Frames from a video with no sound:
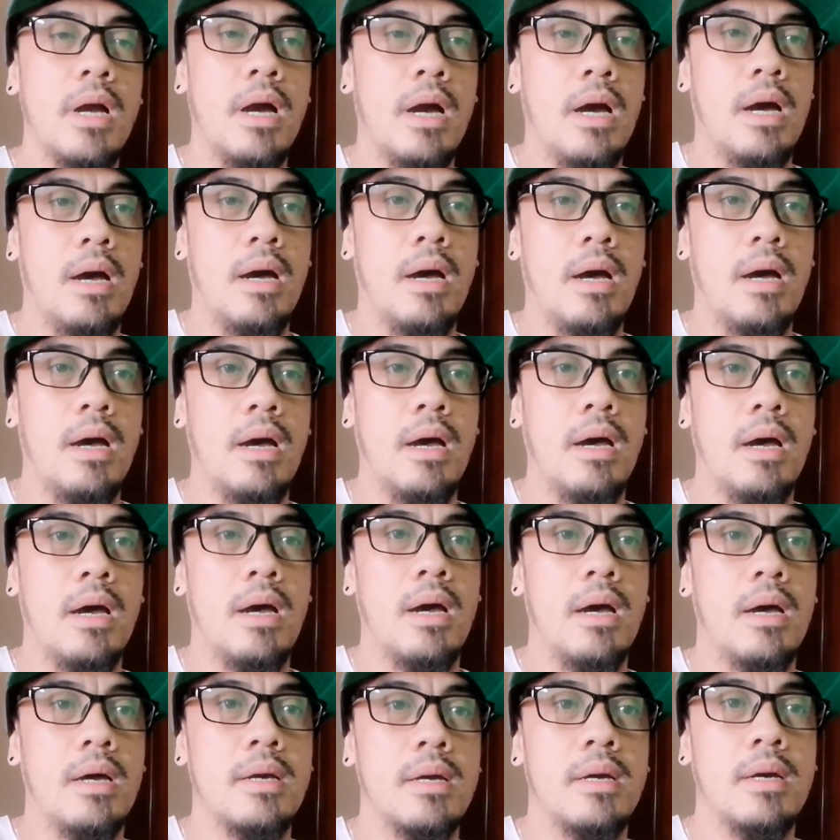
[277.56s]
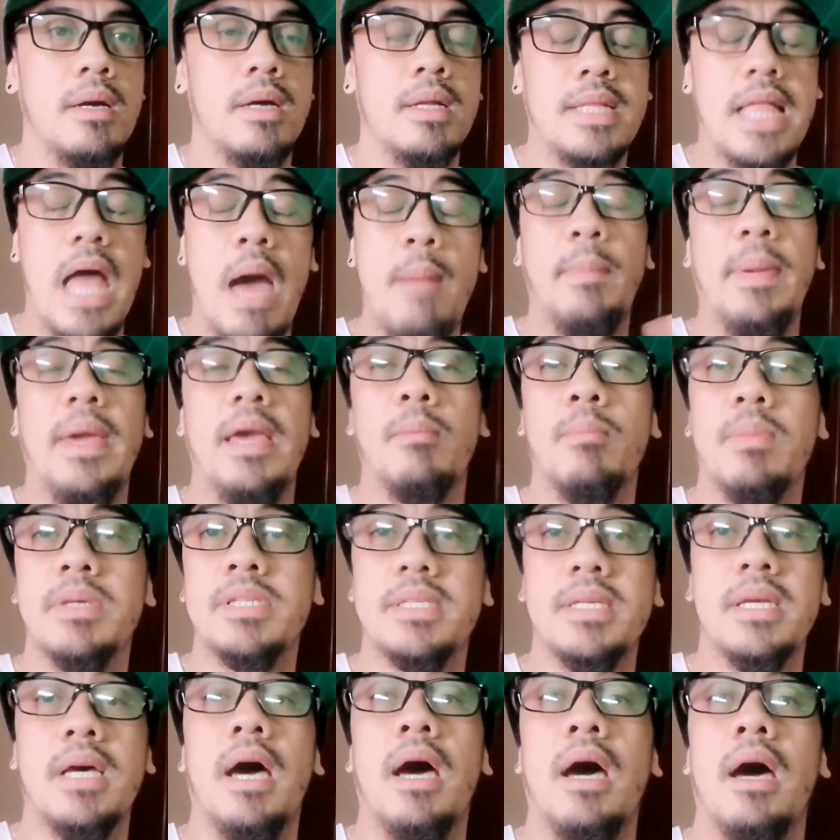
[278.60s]
uh, topic,
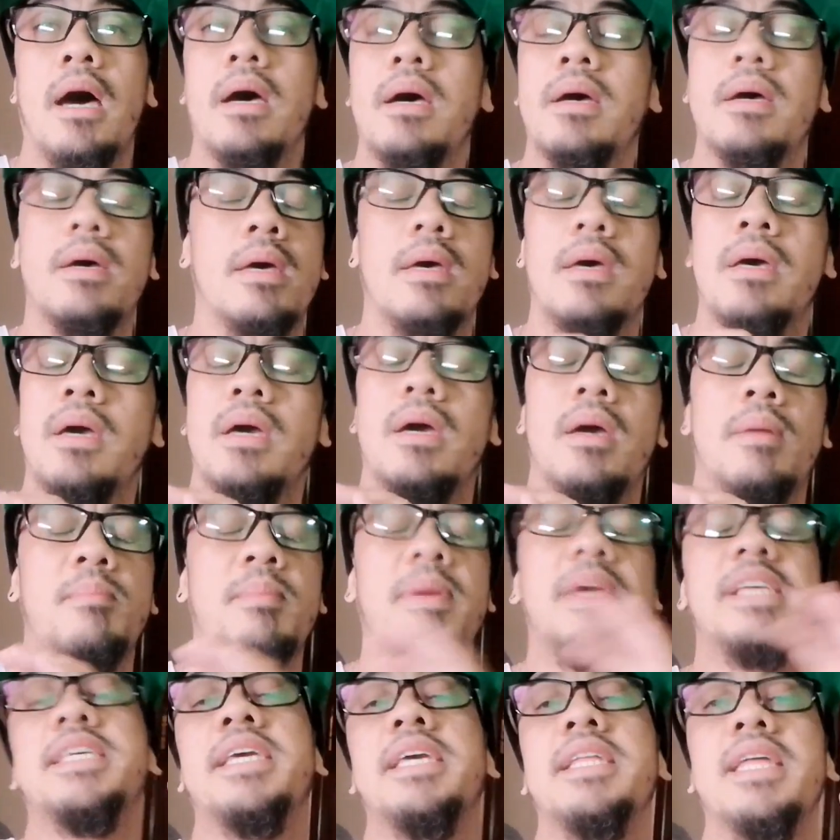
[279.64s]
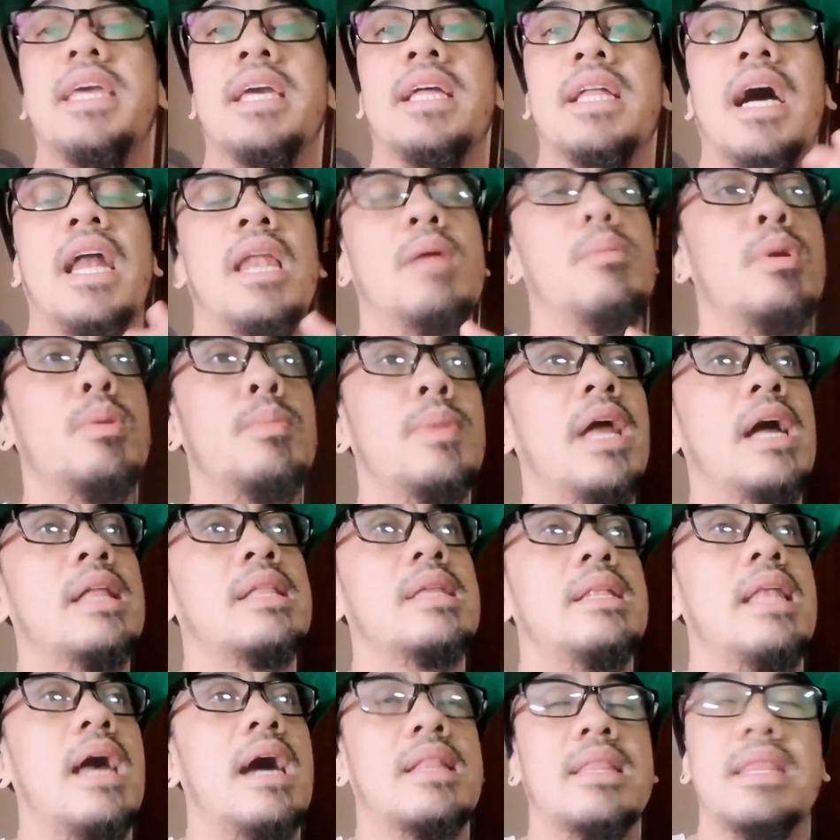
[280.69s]
basta may sining. Alam mo naman
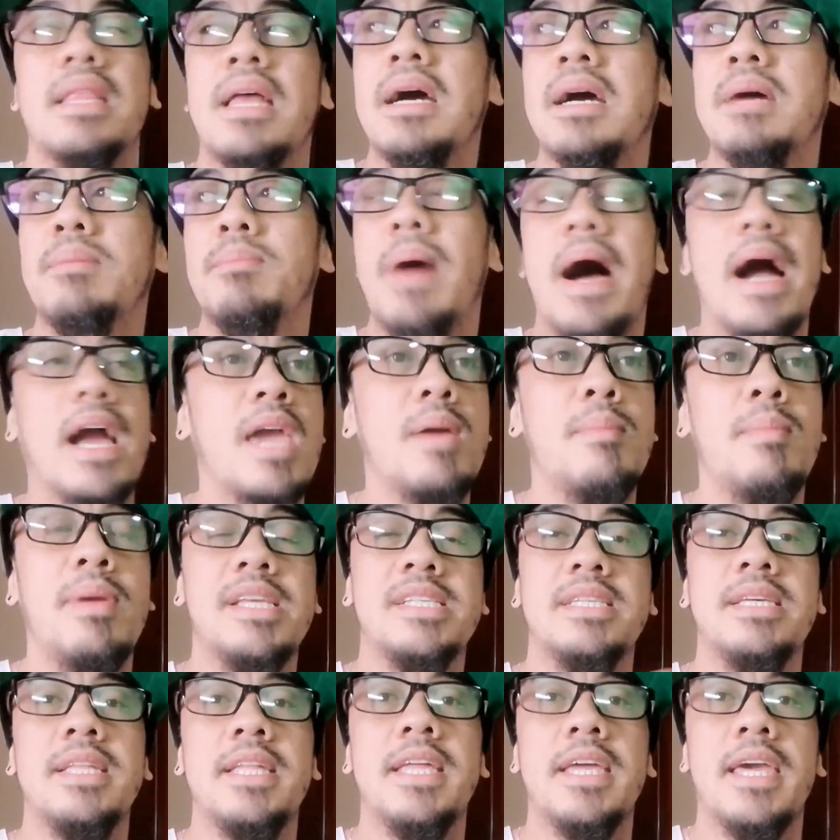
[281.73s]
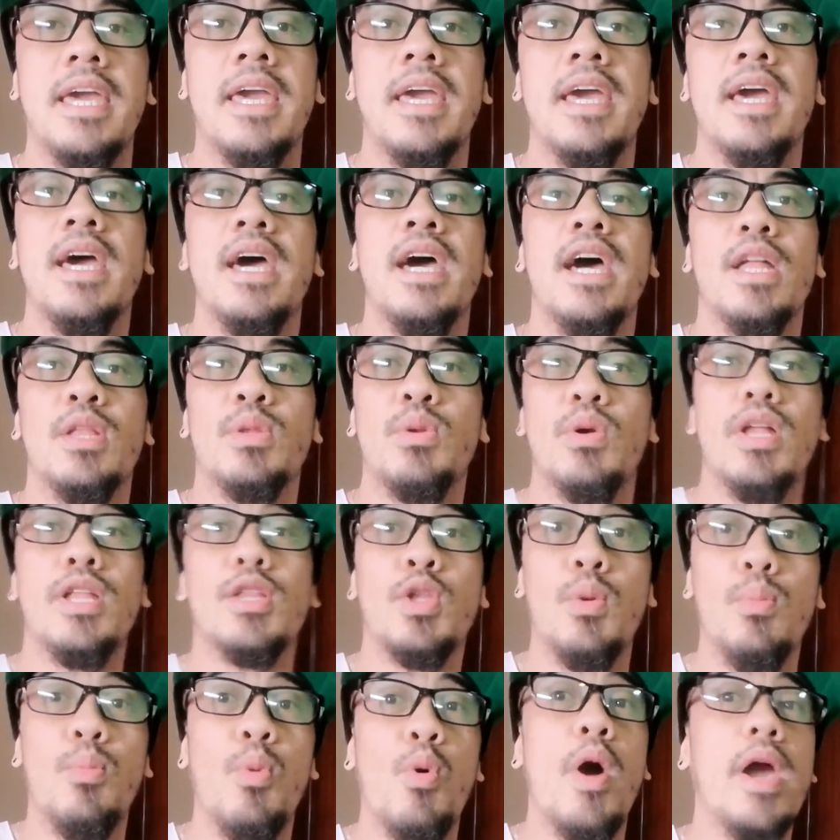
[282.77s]
natin, lahat ng bagay may sining eh. Tulad
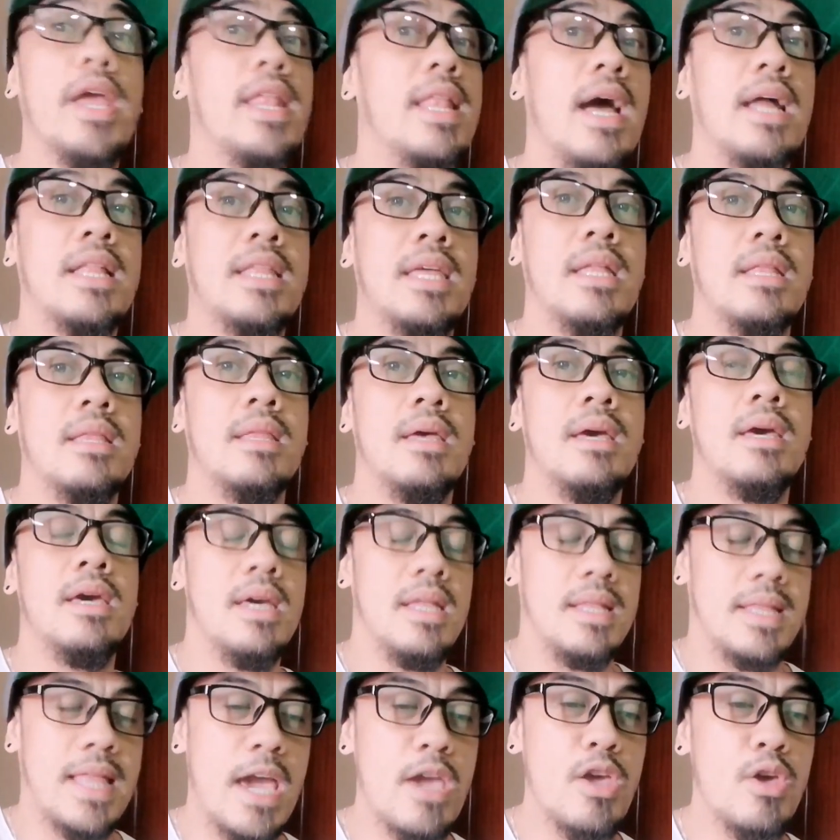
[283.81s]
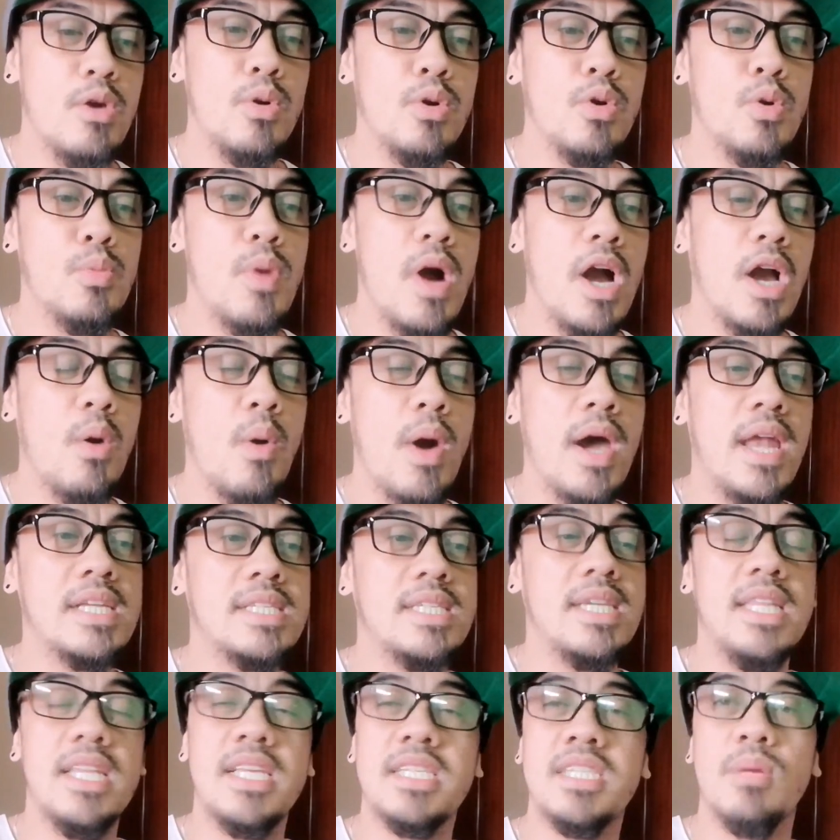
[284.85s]
to buhay natin tayo yung gumagawa ng
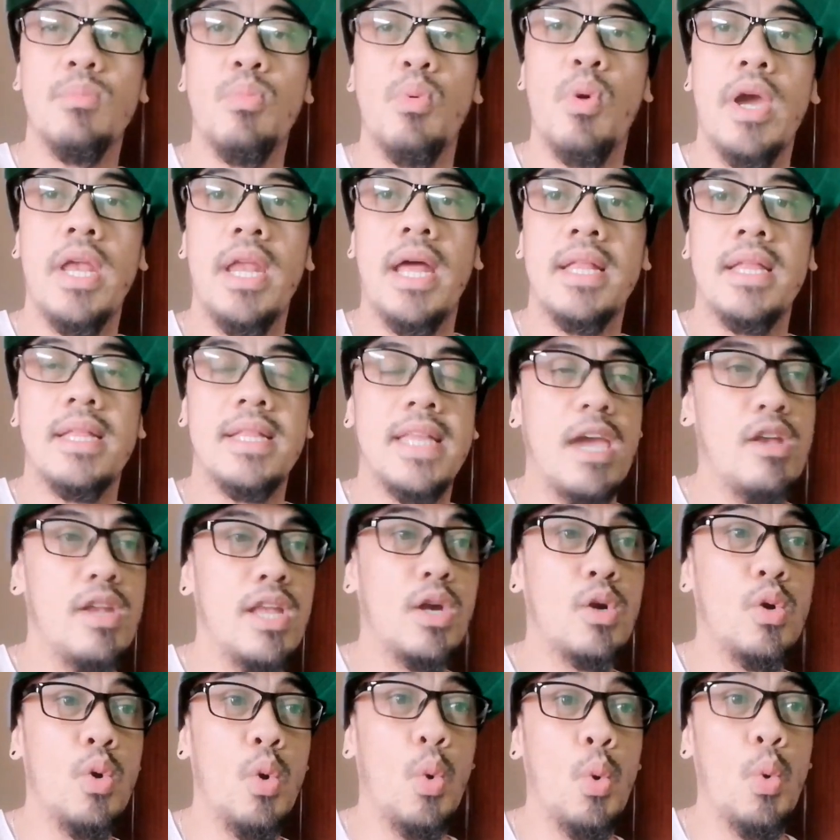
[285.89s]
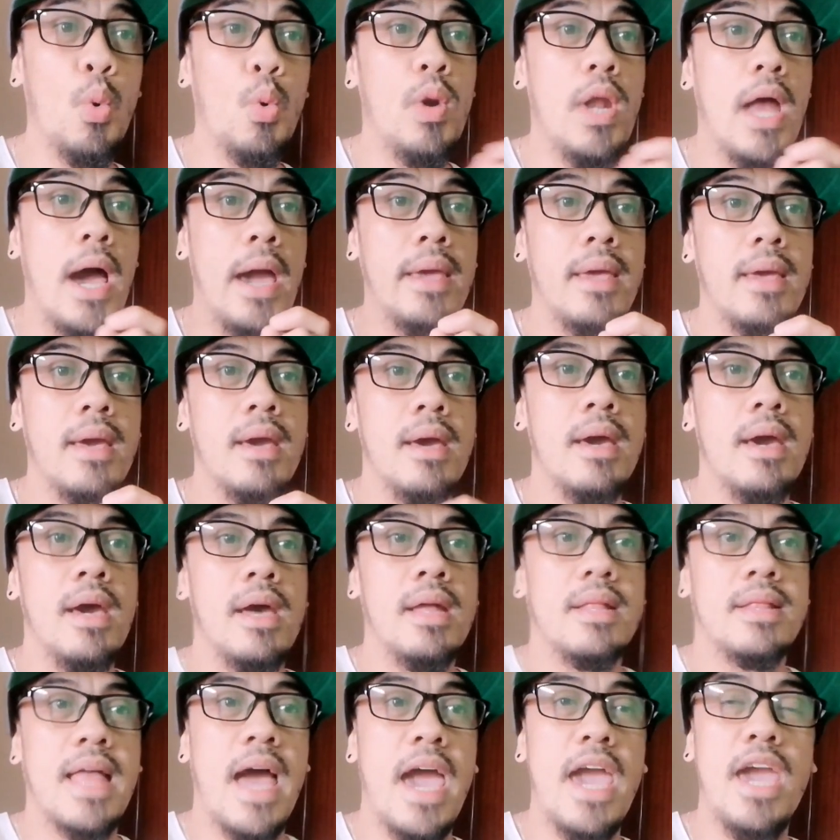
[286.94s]
sining sa buhay natin. Tayo yung nagkukulay.
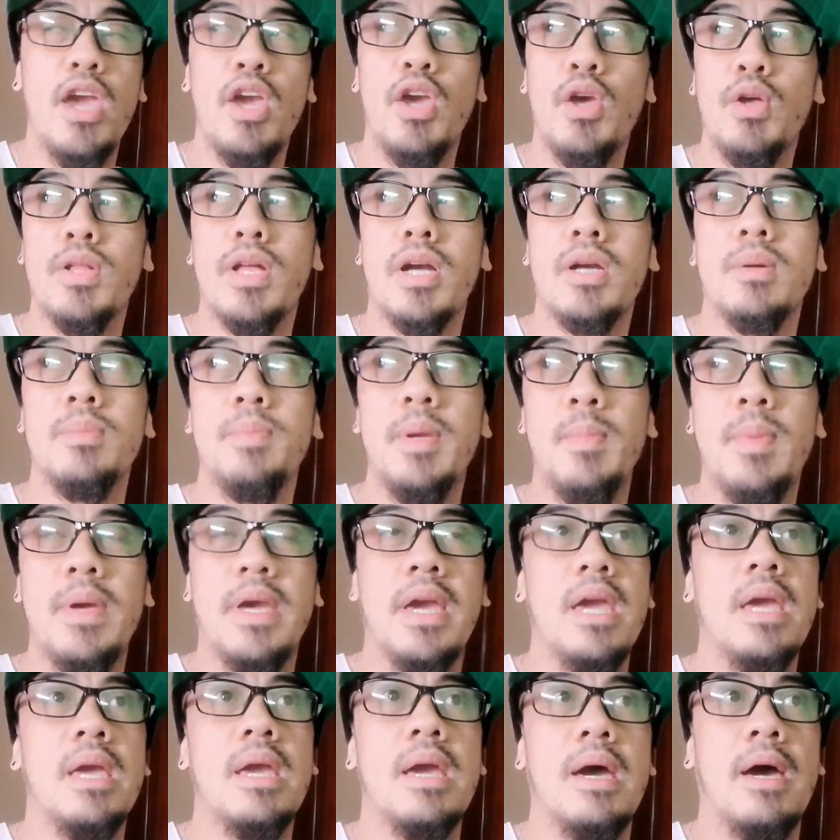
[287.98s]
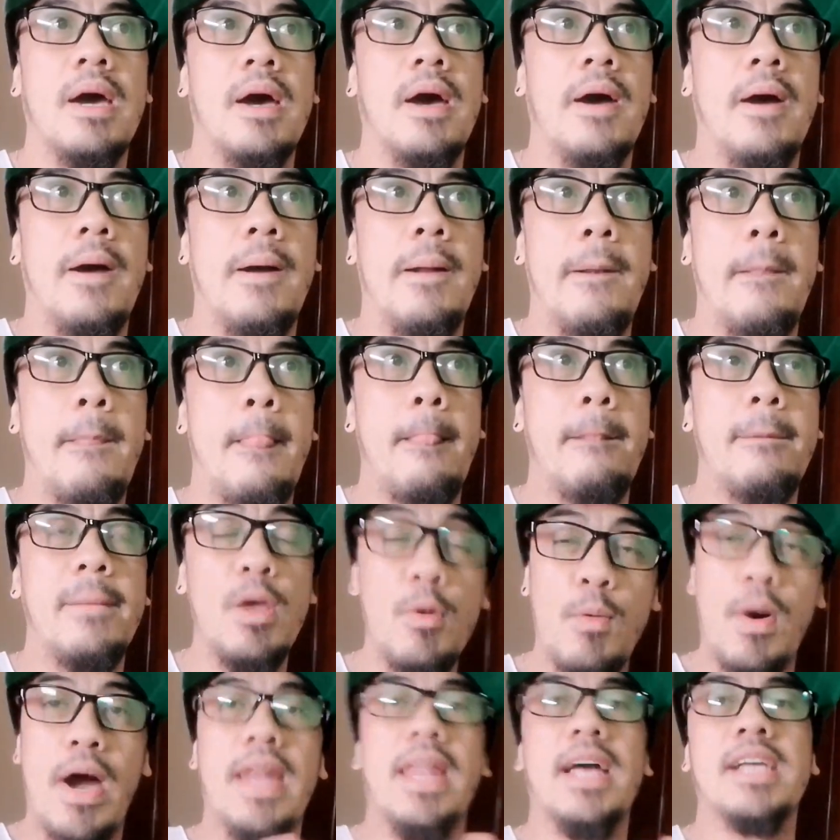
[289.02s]
Tayo yung nagbibigay uh,
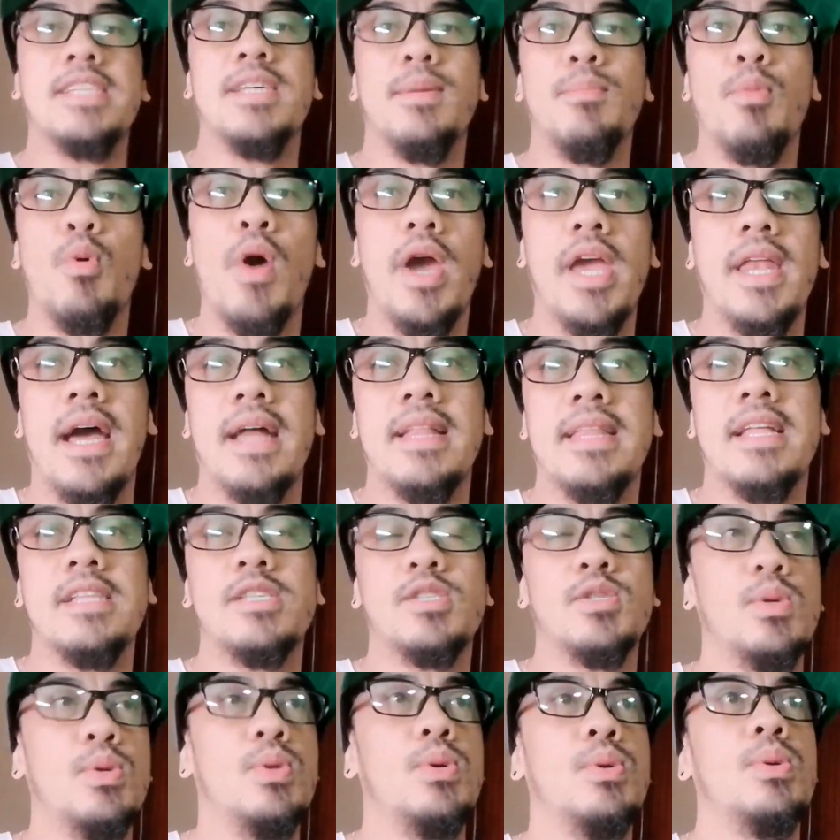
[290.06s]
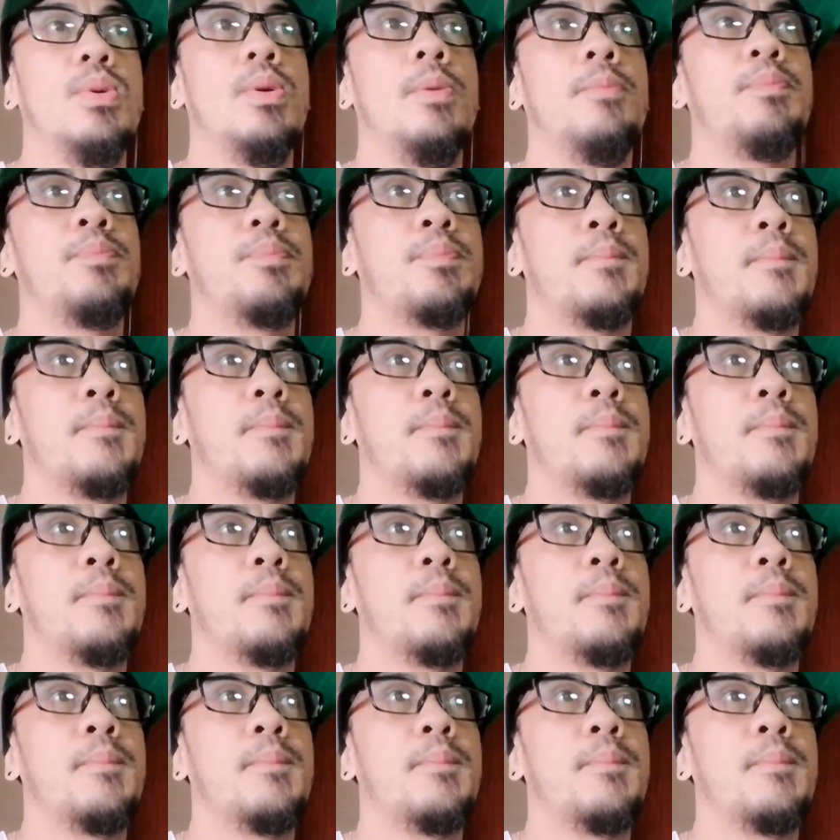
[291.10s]
liwanag sa buhay natin. So,